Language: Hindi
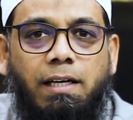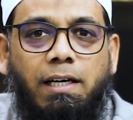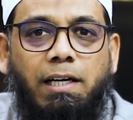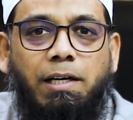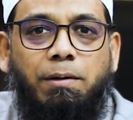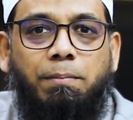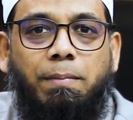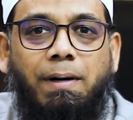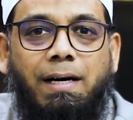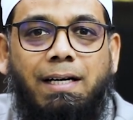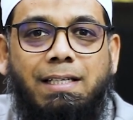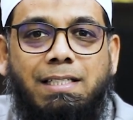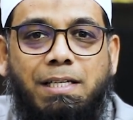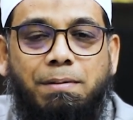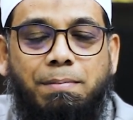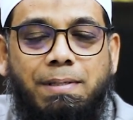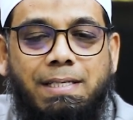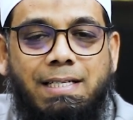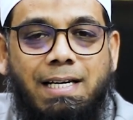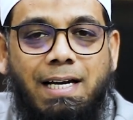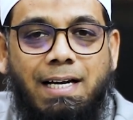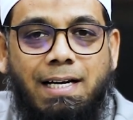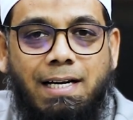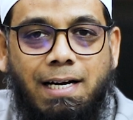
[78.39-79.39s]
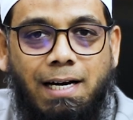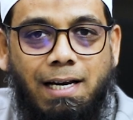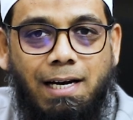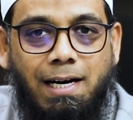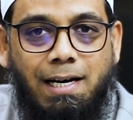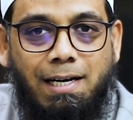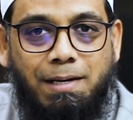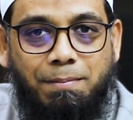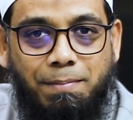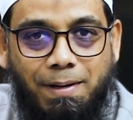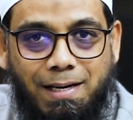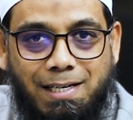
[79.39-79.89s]
लिबास की बजाय
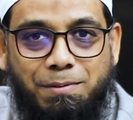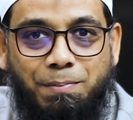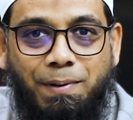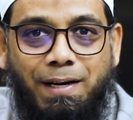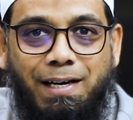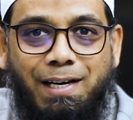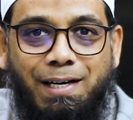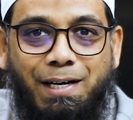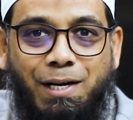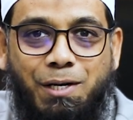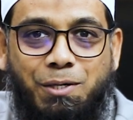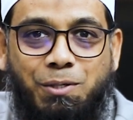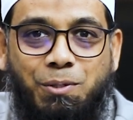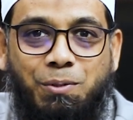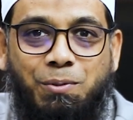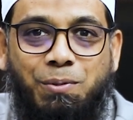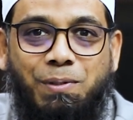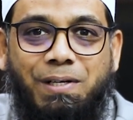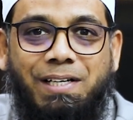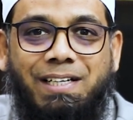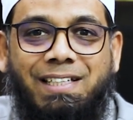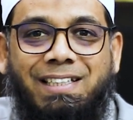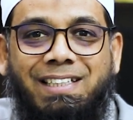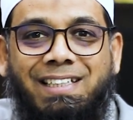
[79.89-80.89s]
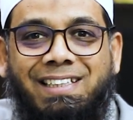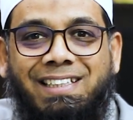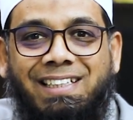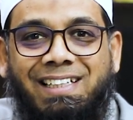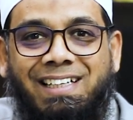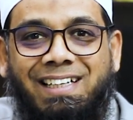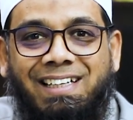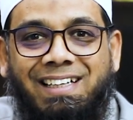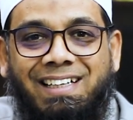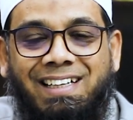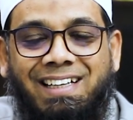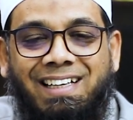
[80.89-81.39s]
काला लिबास पहनना शुरू कर देते
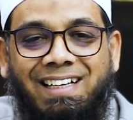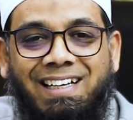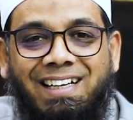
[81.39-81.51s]
हैं